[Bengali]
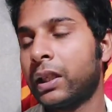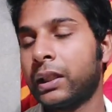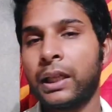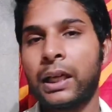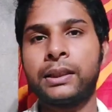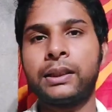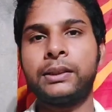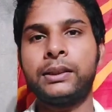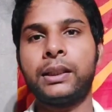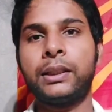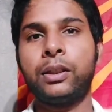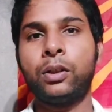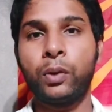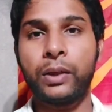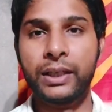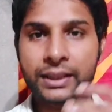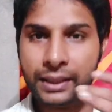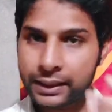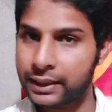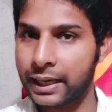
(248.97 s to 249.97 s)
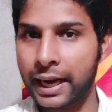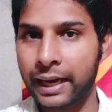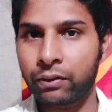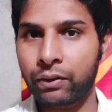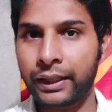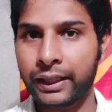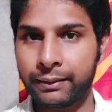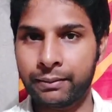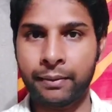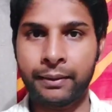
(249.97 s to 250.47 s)
তার সাথে সাথে লোকেশন ট্র্যাক
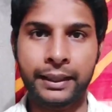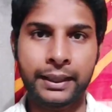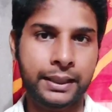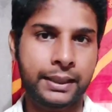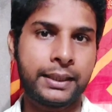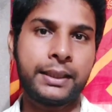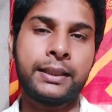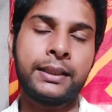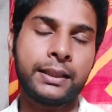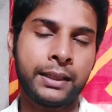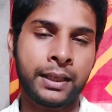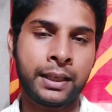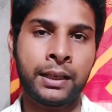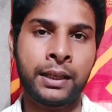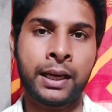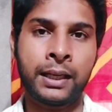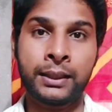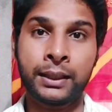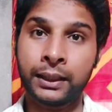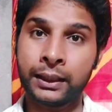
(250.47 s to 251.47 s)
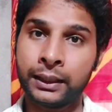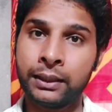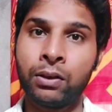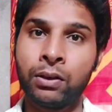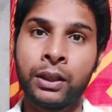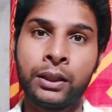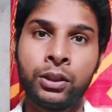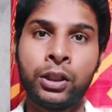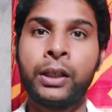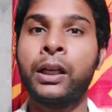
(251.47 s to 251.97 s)
করে কীভাবে গেস্টের কাছে গিয়ে
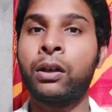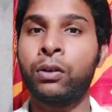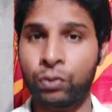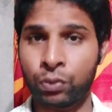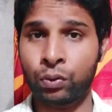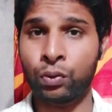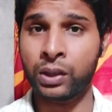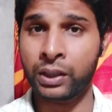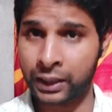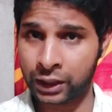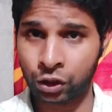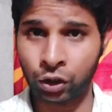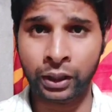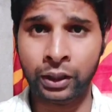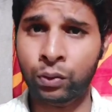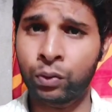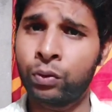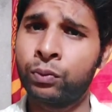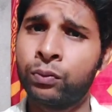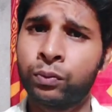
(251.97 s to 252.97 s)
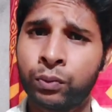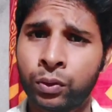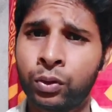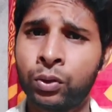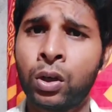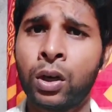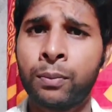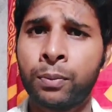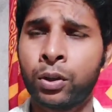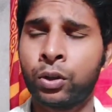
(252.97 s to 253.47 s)
অর্ডার দিতে হয় কারণ কোনো কোনো গেস্ট অনেকক্ষণ ফোন
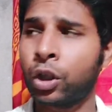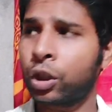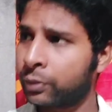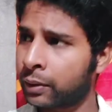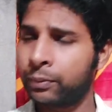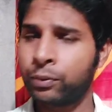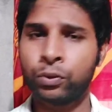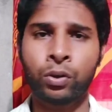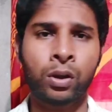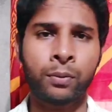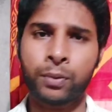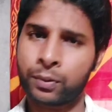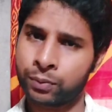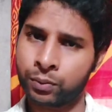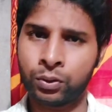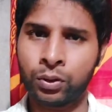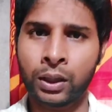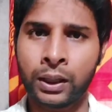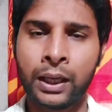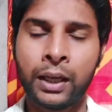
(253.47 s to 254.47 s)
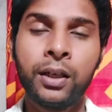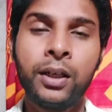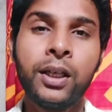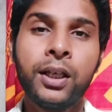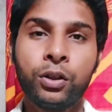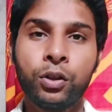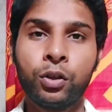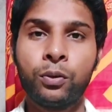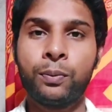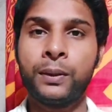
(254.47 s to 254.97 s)
করার পর দশবার ফোন করার পর ফোন ধরে না
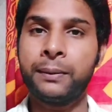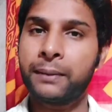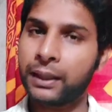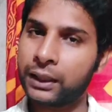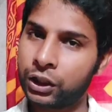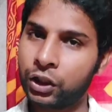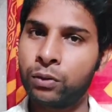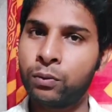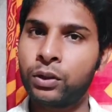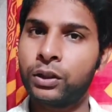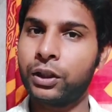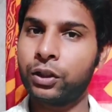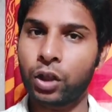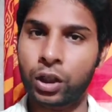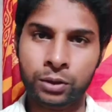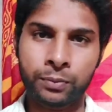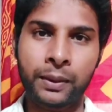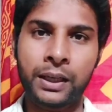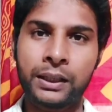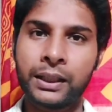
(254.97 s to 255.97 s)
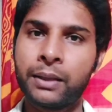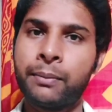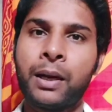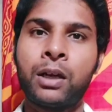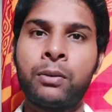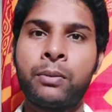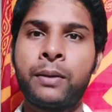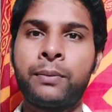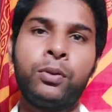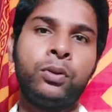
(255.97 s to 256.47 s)
তো ফ্লিপকার্টের নিয়ম অনুযায়ী দশবার থেকে
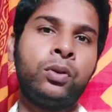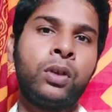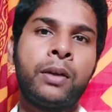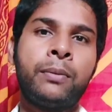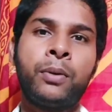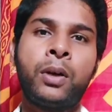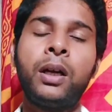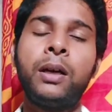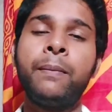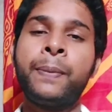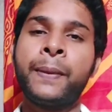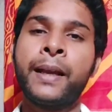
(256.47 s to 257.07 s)
বারোবার ফোন করার পর